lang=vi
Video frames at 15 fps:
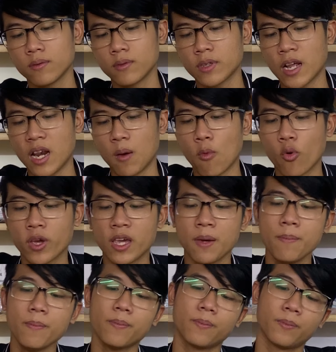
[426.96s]
Đây là bộ
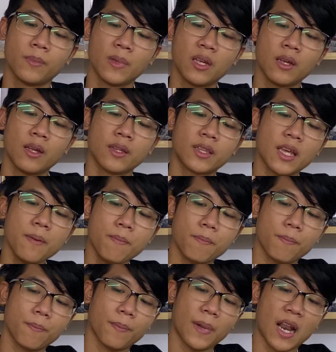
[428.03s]
kiếm. Tiếp
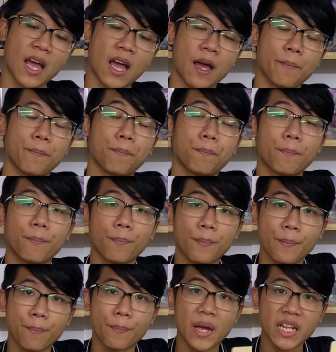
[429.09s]
là
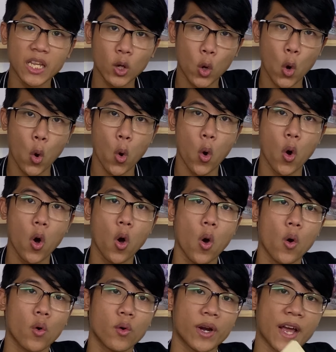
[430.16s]
Pentacle,
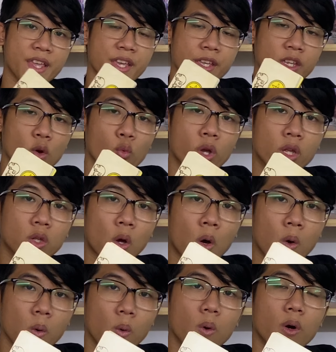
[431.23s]
đại diện cho nguyên
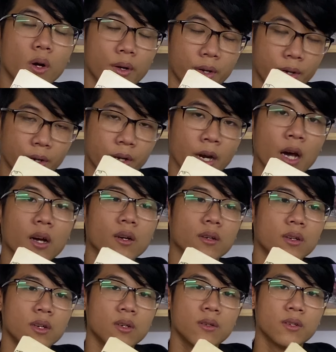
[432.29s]
tố đất.
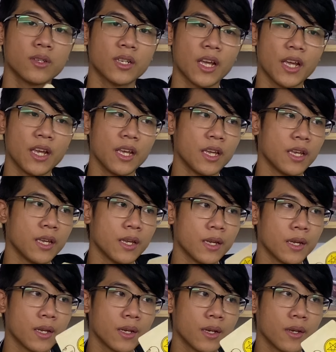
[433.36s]
Thì
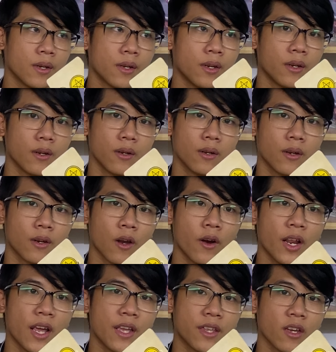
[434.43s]
nó
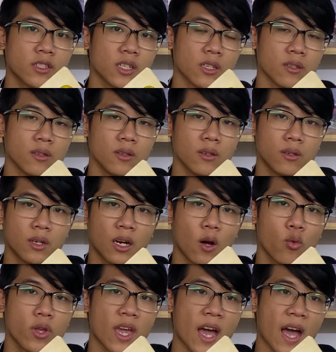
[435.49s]
thể hiện cho sự
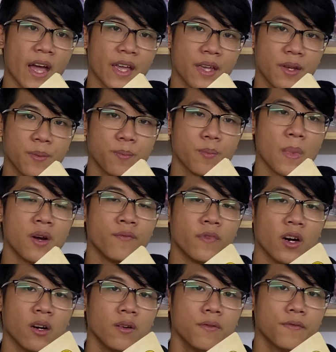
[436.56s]
lâu dài, bền
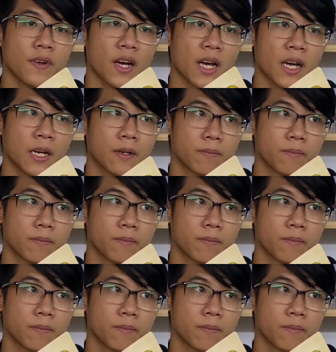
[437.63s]
vững và